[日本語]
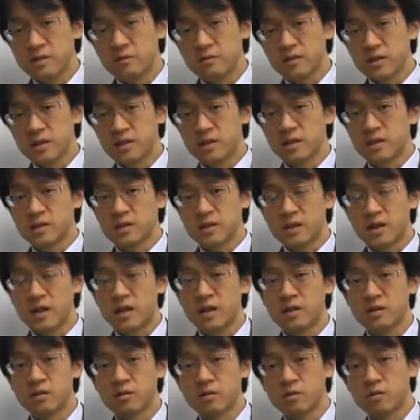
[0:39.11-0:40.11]
を引いて、
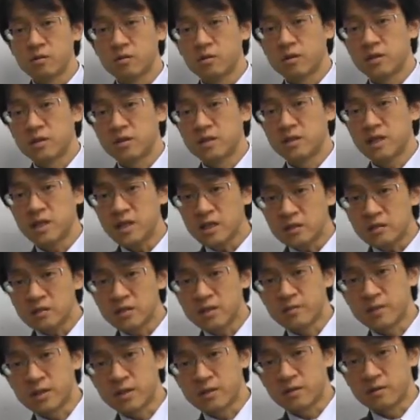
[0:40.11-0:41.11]
えー、っと、シート
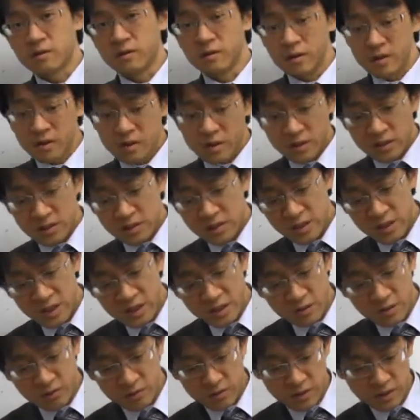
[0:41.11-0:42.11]
しましょう。
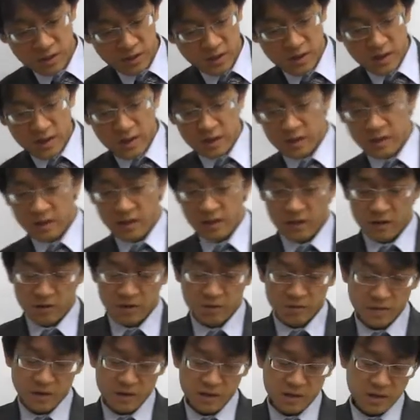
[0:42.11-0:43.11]
シートを置き換えて
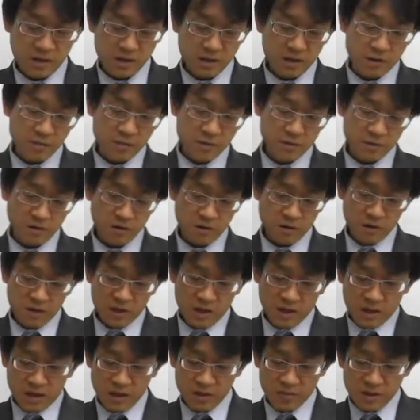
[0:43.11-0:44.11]
組み合わせ考えましょ
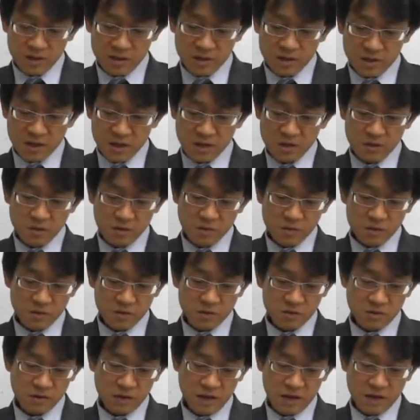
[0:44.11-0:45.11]
う。えー、まず2行目
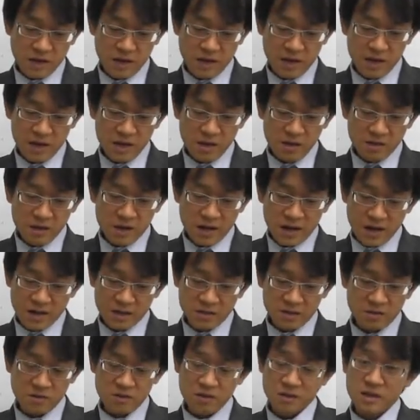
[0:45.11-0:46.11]
の条件、A の
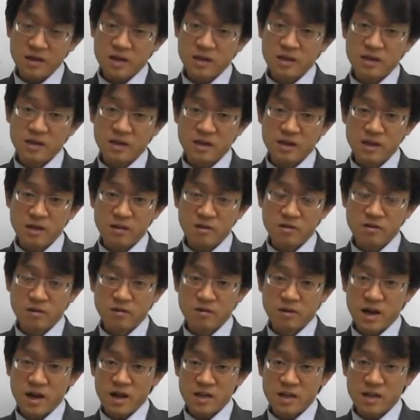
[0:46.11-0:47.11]
排水管だけっていうの
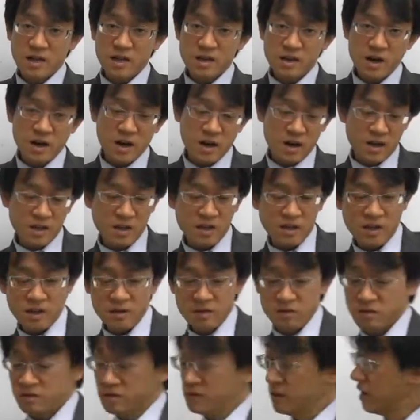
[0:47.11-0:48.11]
は、これ穴が開いて
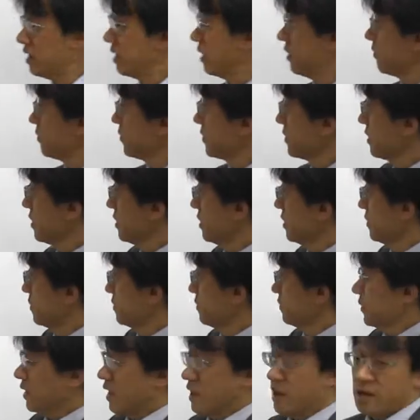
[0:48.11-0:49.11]
いるので、
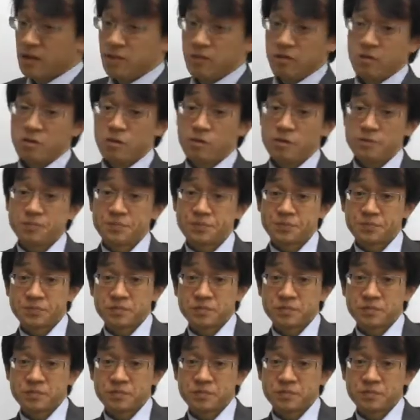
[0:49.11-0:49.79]
えっと、